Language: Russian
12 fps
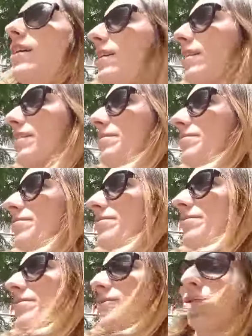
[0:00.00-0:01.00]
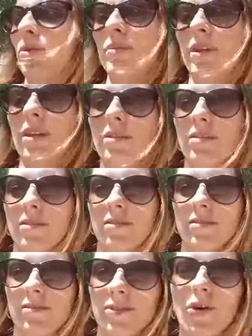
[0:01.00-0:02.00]
Эм, дом есть.
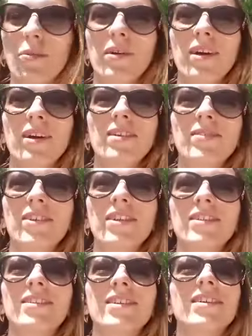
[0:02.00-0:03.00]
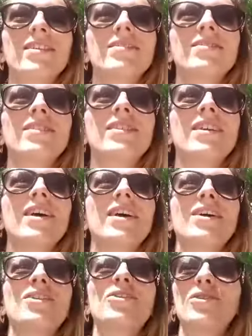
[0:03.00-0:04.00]
Дом, как говорится,
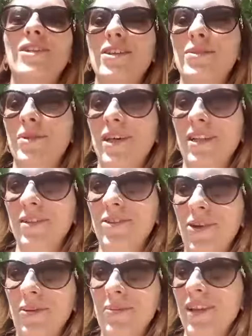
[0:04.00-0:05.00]
ну вы знаете, мы когда только